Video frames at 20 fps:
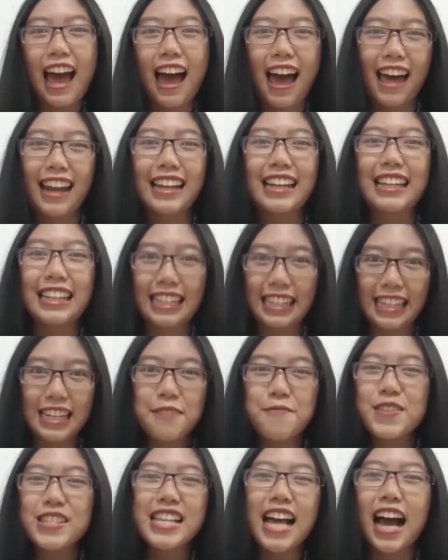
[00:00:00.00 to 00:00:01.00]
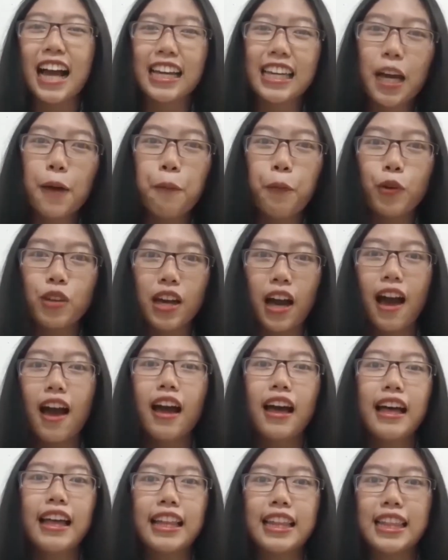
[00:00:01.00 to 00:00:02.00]
hari ini Miss Angnya punya
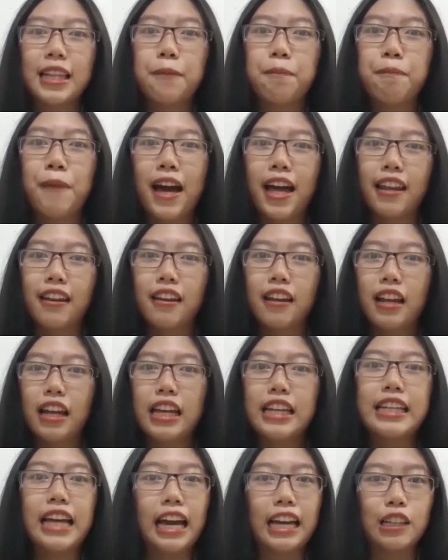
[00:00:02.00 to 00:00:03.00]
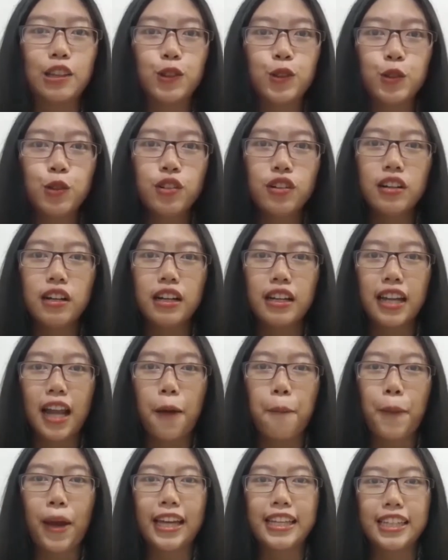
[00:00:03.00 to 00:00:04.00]
teman, yaitu
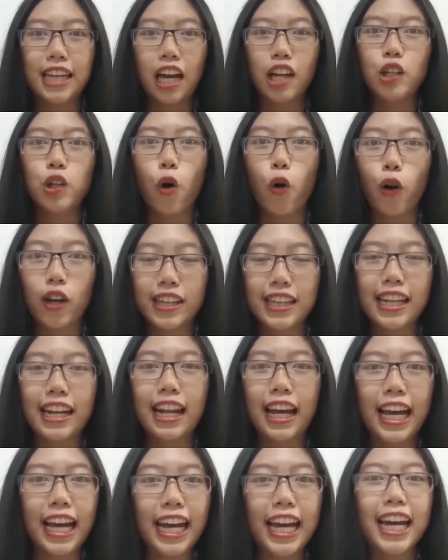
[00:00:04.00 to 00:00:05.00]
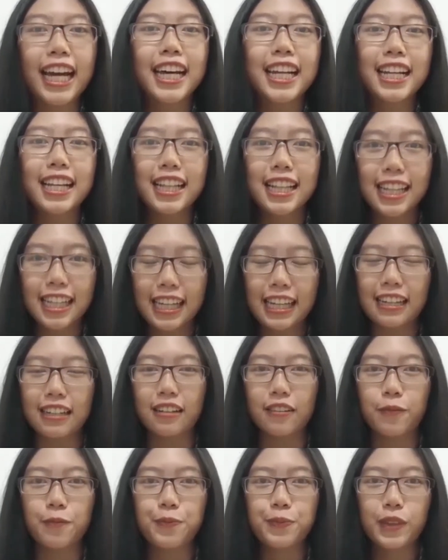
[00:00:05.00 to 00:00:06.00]
namanya Dokter Erlin.
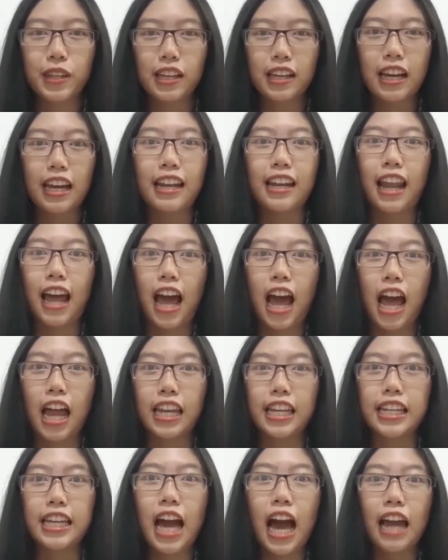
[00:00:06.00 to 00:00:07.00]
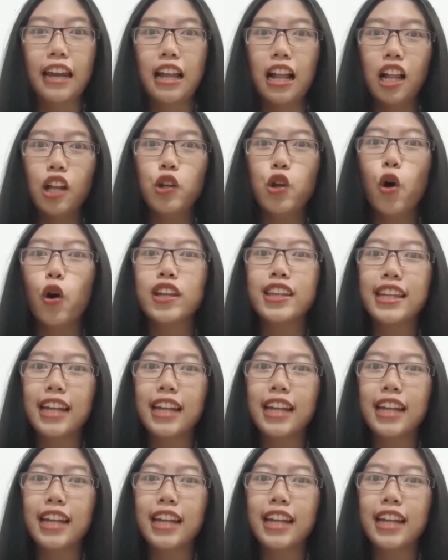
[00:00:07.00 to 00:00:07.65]
Nah, dia adalah dokter